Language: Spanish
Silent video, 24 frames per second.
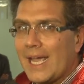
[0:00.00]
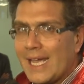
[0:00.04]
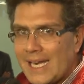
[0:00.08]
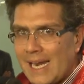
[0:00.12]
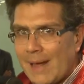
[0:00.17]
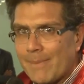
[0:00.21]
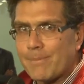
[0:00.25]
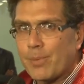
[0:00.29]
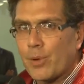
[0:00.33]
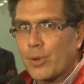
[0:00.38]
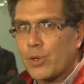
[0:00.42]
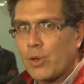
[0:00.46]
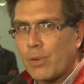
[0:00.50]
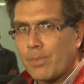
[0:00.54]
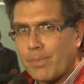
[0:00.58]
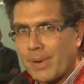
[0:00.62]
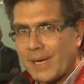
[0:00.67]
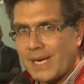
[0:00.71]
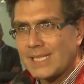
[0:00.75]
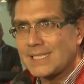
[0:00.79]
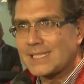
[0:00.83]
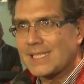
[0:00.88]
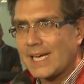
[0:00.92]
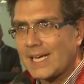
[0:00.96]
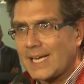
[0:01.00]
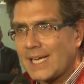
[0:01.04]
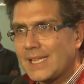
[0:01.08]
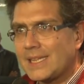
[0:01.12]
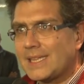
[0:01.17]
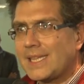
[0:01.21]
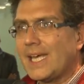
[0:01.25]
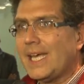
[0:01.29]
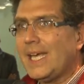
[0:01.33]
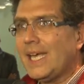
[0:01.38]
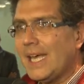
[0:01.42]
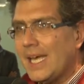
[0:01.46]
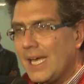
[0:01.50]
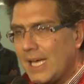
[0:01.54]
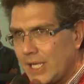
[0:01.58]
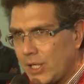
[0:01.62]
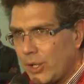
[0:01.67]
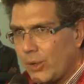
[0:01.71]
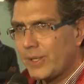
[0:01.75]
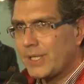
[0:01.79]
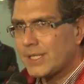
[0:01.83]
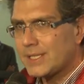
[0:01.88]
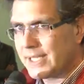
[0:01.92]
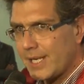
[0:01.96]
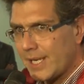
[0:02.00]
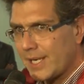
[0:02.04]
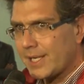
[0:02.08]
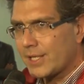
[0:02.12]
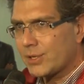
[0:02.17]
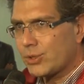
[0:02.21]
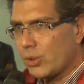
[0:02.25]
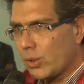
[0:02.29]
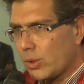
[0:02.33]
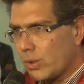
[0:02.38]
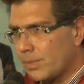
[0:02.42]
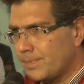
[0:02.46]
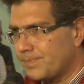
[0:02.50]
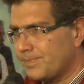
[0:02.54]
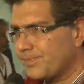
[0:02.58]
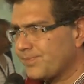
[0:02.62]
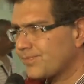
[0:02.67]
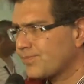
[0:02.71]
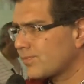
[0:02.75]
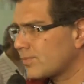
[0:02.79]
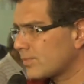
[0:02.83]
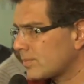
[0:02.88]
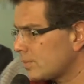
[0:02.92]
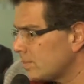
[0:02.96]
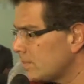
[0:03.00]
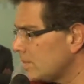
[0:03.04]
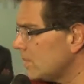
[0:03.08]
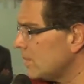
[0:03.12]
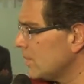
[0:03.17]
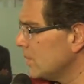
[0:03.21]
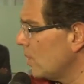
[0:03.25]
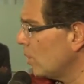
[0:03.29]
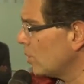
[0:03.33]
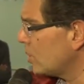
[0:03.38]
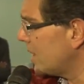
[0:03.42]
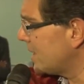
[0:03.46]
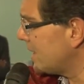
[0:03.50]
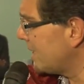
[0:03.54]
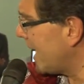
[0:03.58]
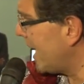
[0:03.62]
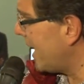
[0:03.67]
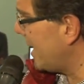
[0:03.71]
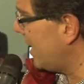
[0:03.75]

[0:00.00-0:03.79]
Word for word: en apoyo para esta gente que hoy está en retorno. No sé si